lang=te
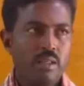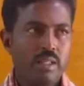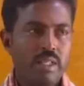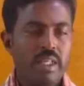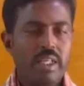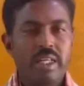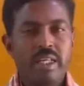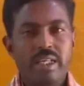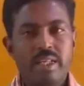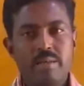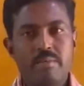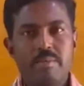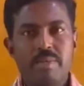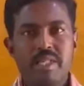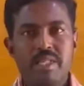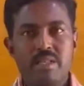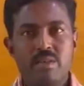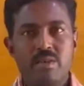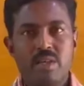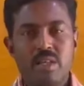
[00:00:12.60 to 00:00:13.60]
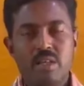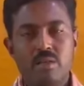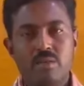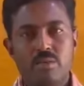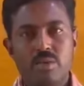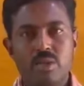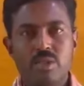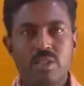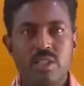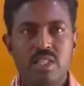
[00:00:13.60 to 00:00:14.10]
నిన్న ఎంబీసీ వాళ్ళు
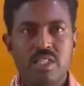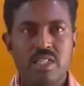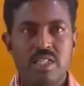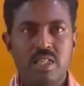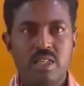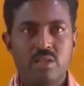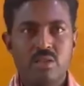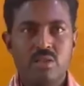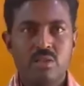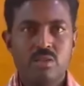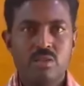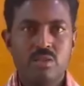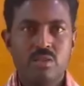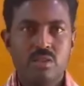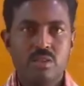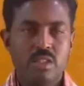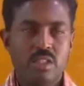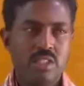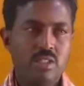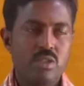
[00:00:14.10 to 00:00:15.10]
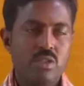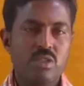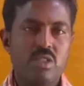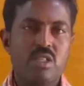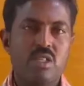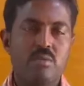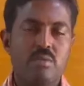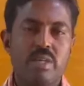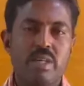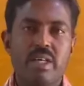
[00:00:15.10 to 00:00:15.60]
ఫోన్ చేశారు నేను
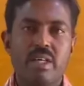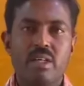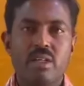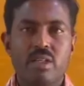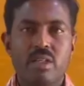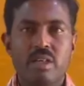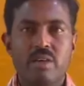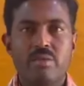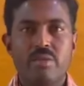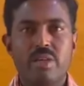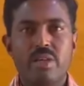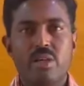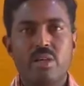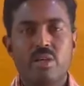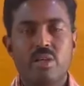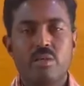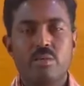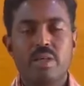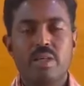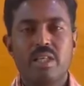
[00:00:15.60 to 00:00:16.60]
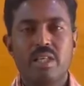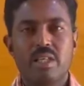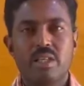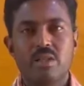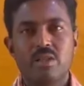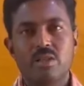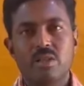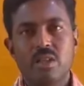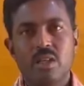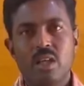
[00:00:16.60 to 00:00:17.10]
సోషల్ మీడియాలో నా వీడియో ఒకటి పెట్టాను
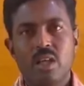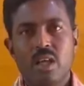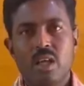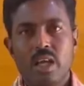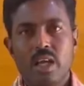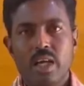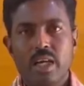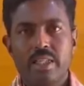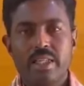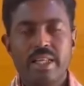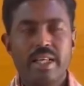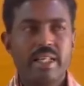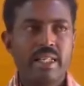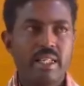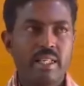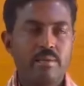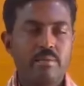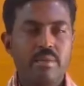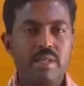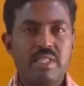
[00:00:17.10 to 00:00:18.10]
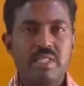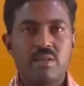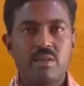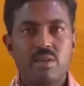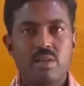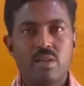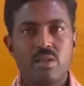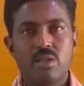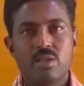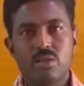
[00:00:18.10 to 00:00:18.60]
దానికి ఎంబీసీ
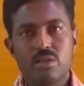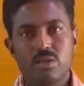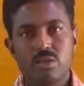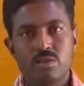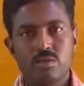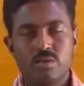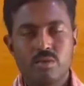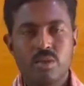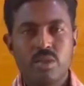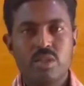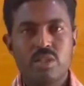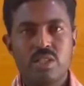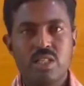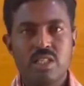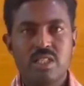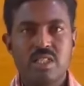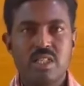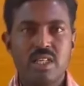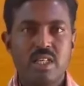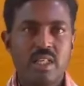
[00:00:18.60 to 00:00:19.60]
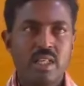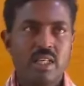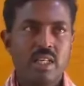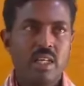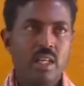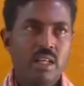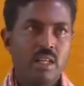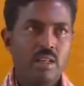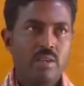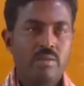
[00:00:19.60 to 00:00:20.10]
వాళ్ళు ఫోన్ చేసి
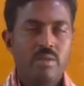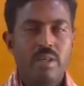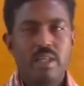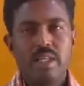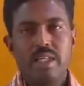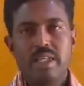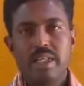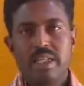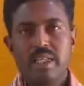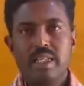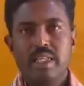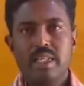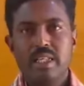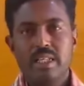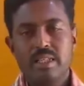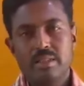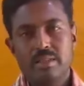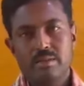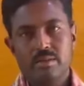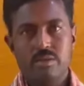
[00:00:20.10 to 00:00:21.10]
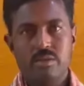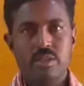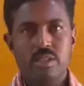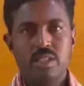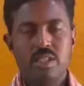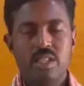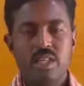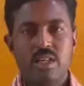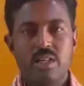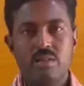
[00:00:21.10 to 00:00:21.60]
వాళ్ళు ఇక్కడికి
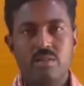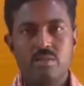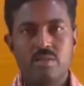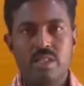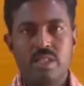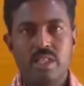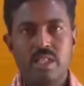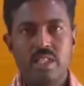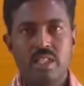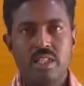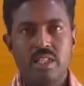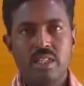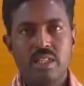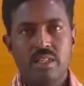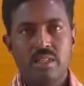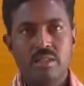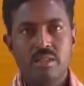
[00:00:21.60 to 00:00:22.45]
తీసుకురావడం జరిగింది